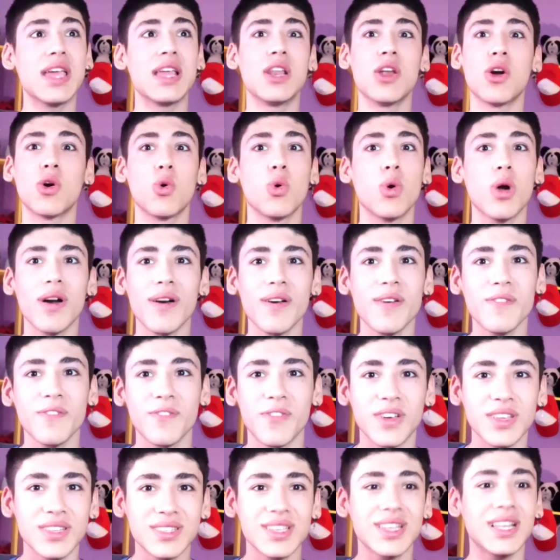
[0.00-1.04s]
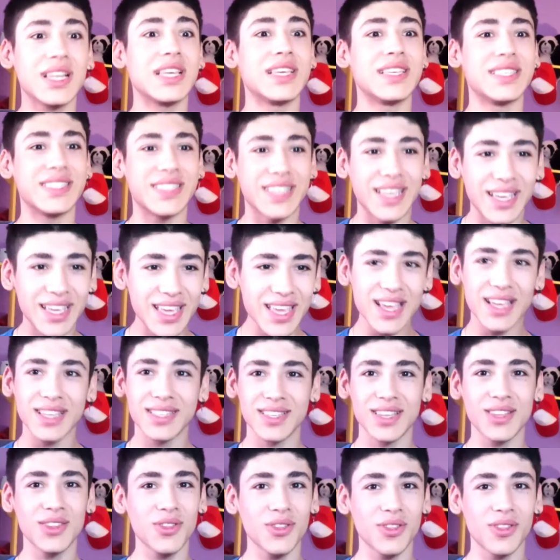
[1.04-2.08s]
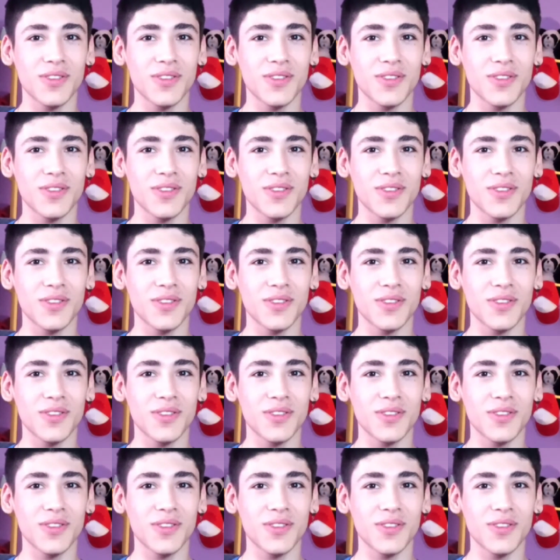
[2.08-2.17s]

Y lo jugaba en fácil y seguía siendo